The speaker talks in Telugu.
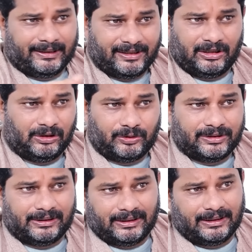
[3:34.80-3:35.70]
అగ్రేషన్లకు
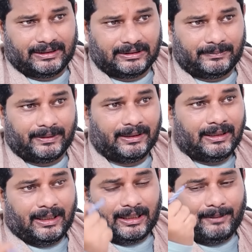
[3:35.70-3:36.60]
వచ్చింది అని చెప్పి
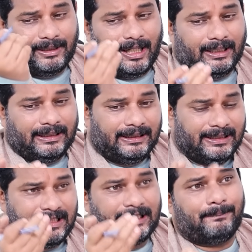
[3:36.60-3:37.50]
కాబట్టి ఈ
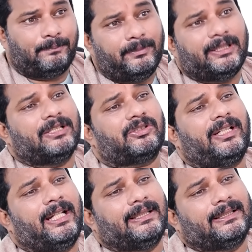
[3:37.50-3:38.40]
స్టెప్ మీరు
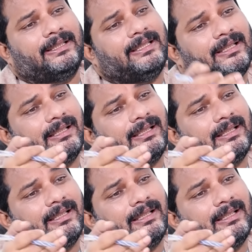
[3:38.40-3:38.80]
చేసుకోవడానికి